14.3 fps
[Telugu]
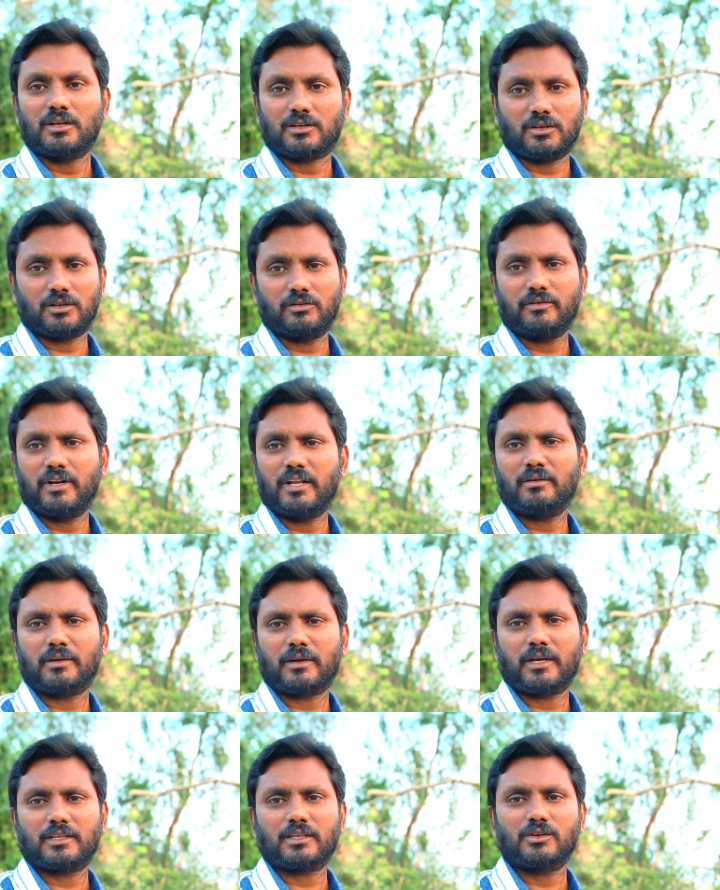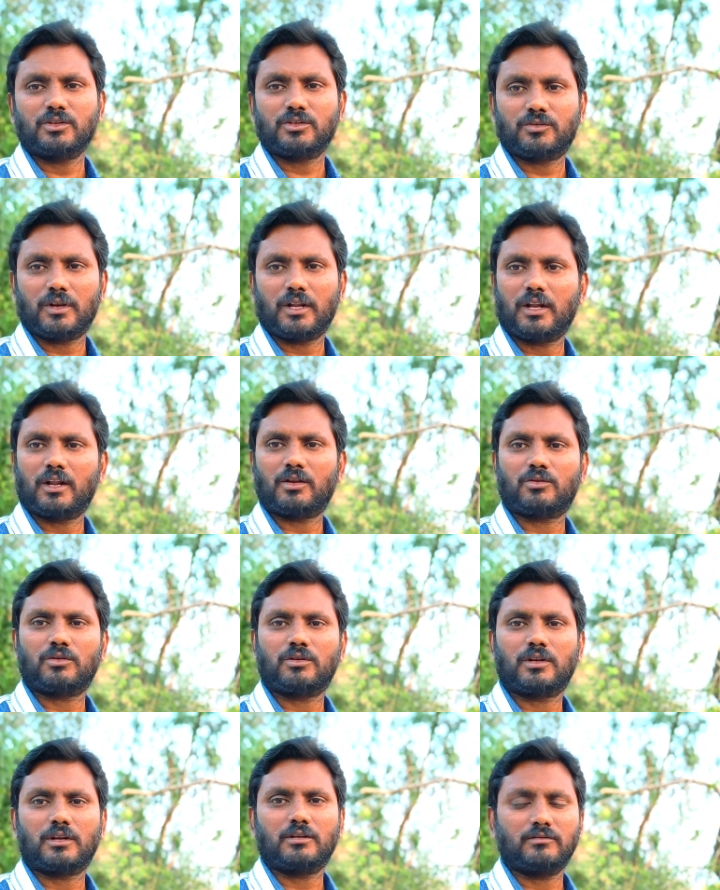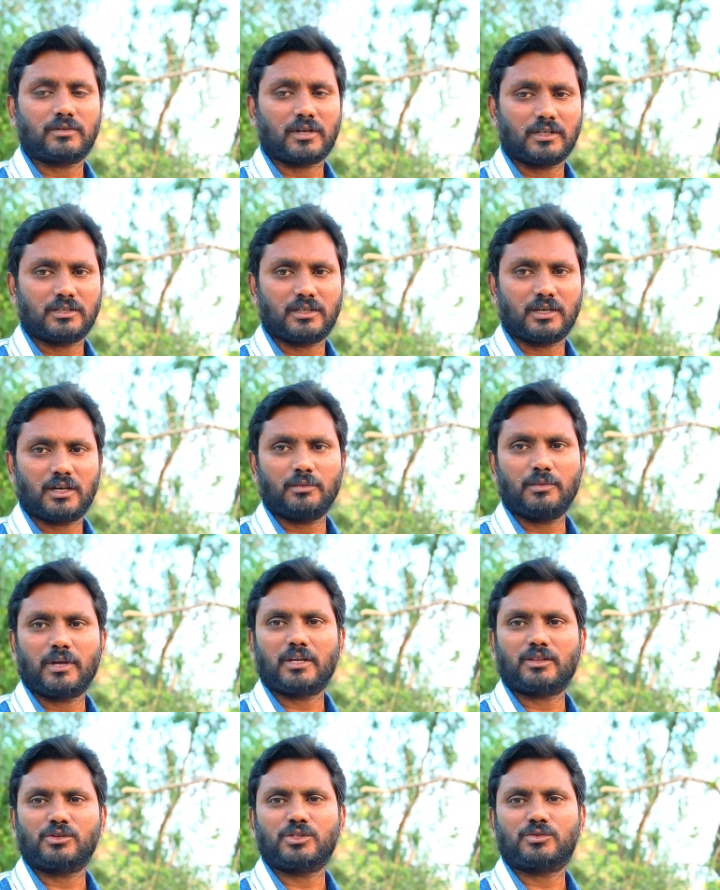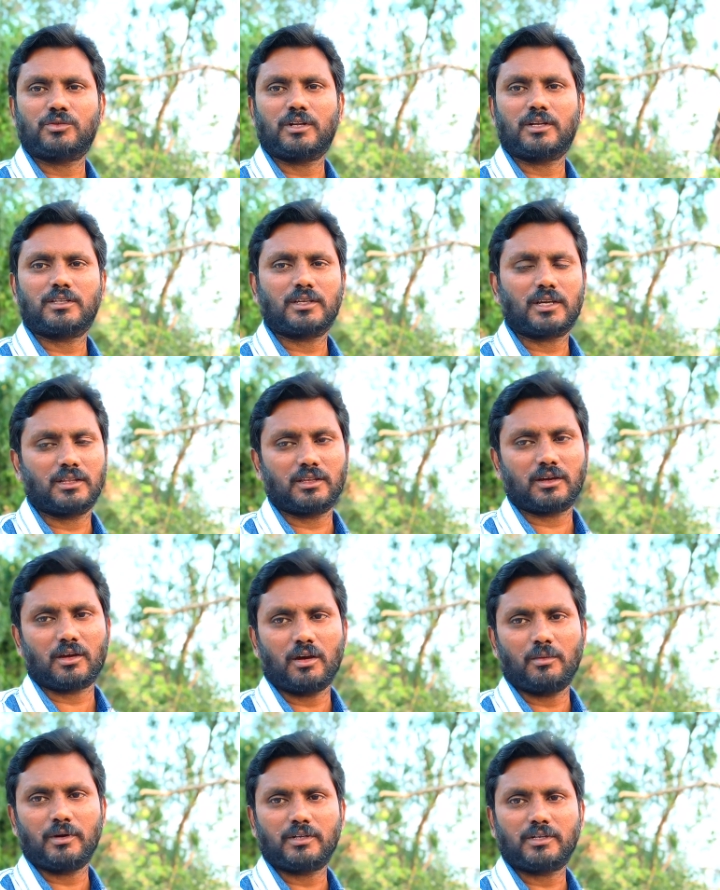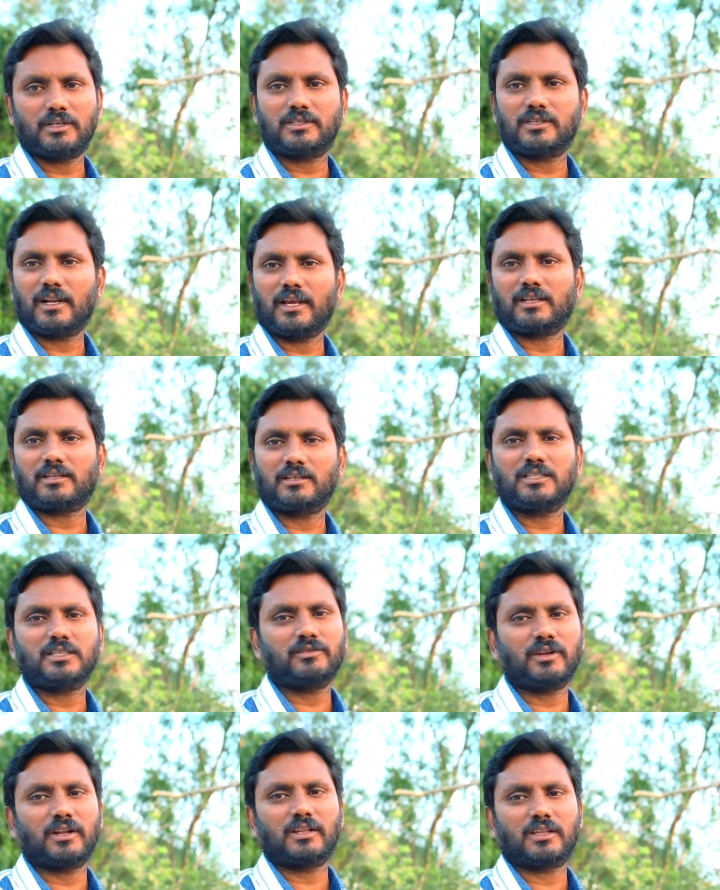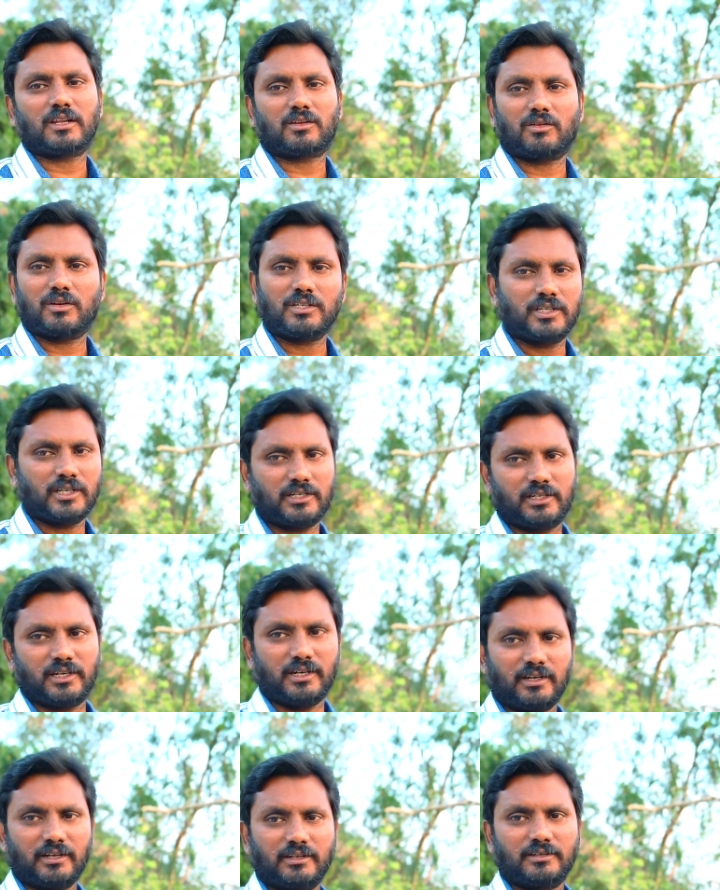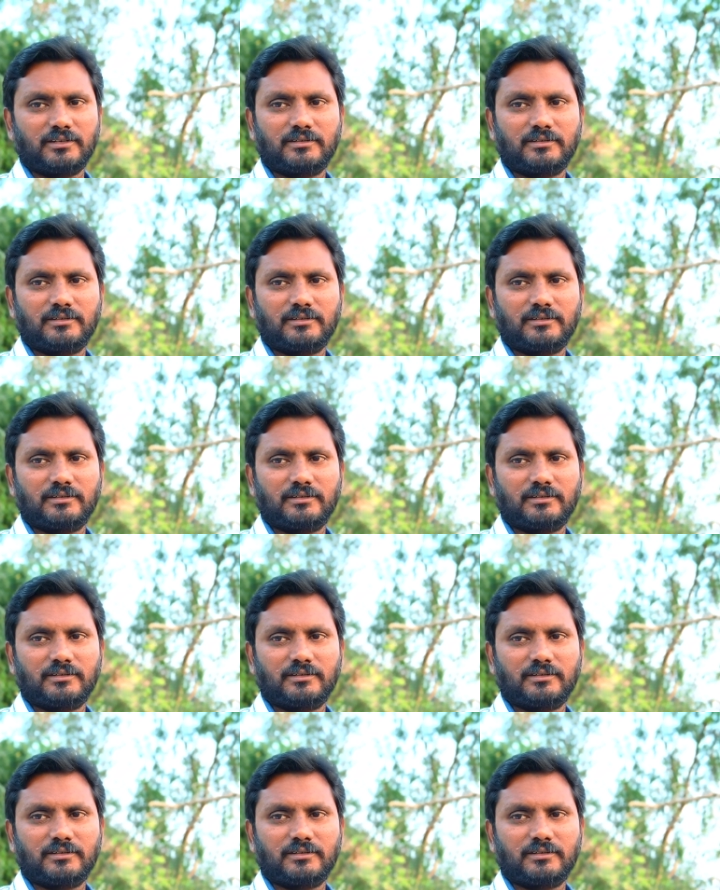సో వీడియో మీకు అయితే యూజ్ఫుల్ అని అనుకుంటున్నాను ఖచ్చితంగా మీకైతే యూజ్ఫుల్ అయితే కింద కామెంట్ చేసి లైక్ చేసి వీడియో అందరికి కూడా షేర్ చేయండి